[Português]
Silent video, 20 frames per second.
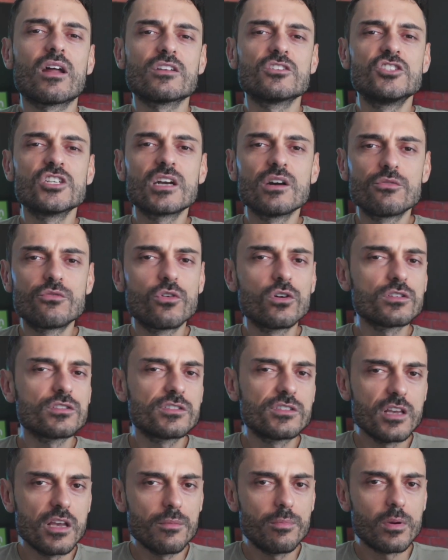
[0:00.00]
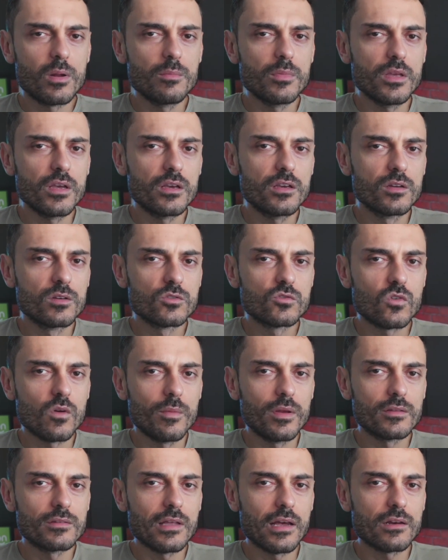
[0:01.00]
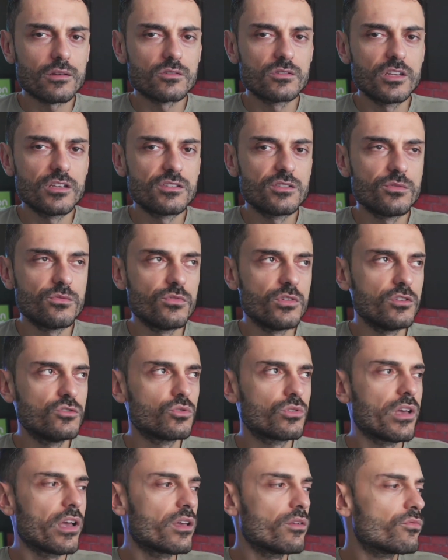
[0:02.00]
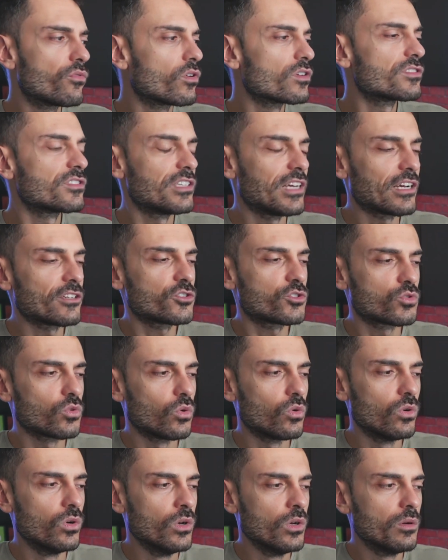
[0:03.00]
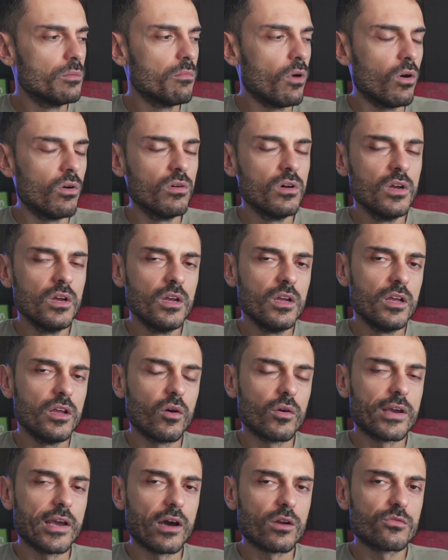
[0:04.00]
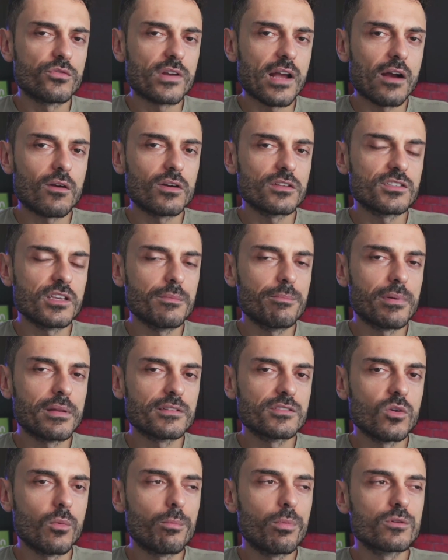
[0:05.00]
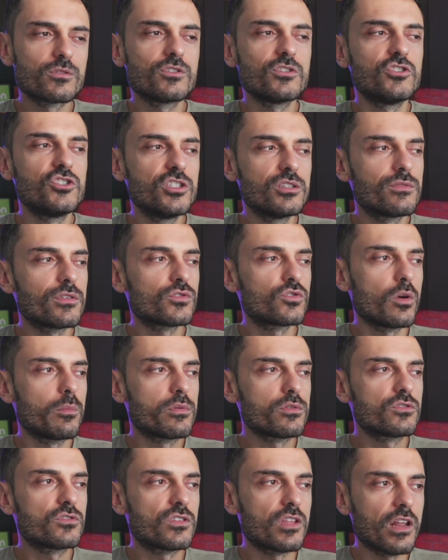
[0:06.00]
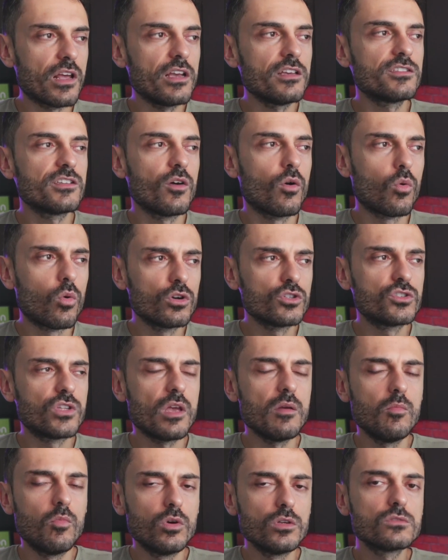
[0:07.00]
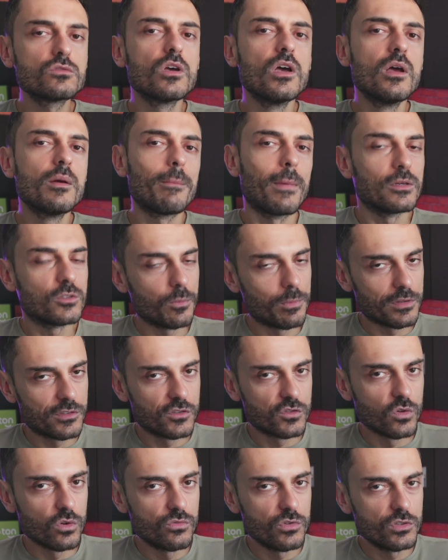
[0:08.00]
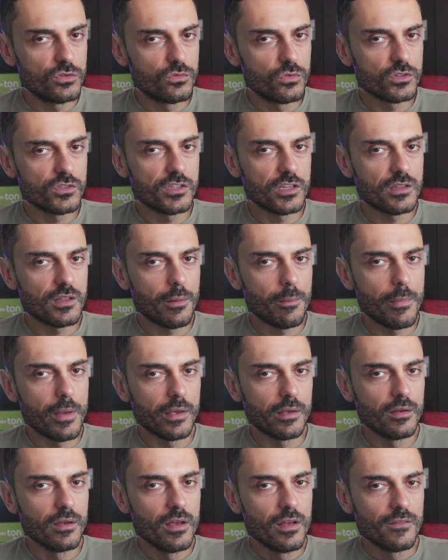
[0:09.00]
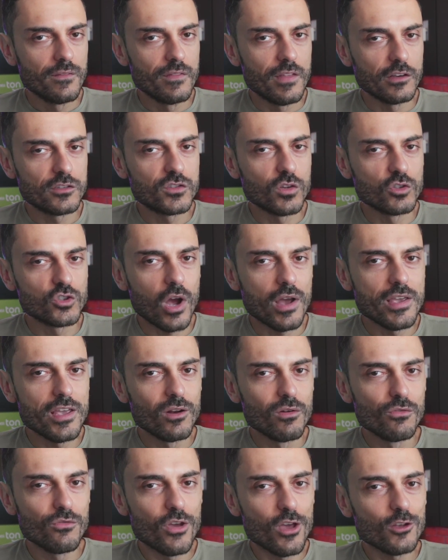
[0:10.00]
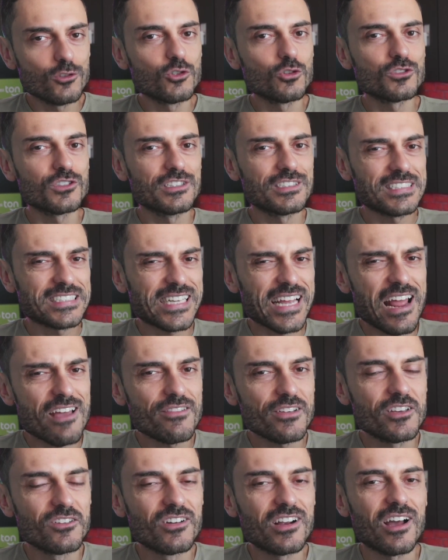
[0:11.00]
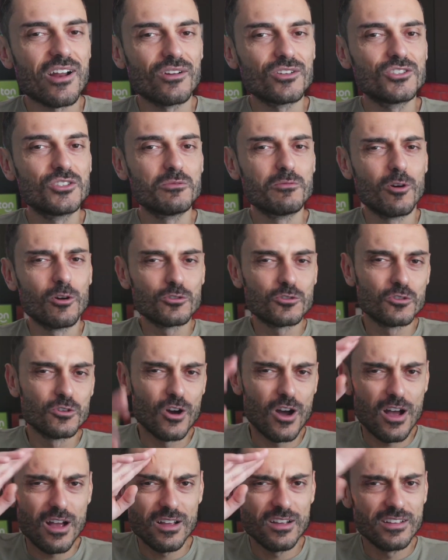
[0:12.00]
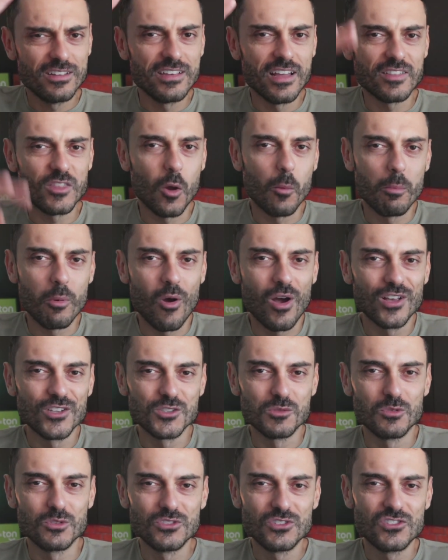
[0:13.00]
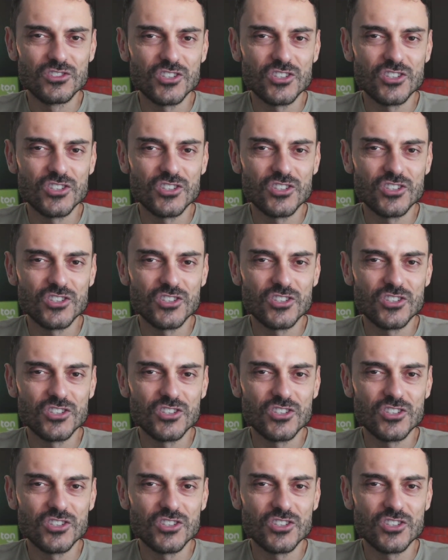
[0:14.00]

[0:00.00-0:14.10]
diga você para mim aqui nos comentários desse vídeo o que, que você achou. Bom, eu quero ficar com essa impressão positiva sobre os três, eu gostei muito, mas eu preciso ouvir de você também. Deixe seu joinha no vídeo, se inscreve aqui no canal de bolso ó, e até o próximo.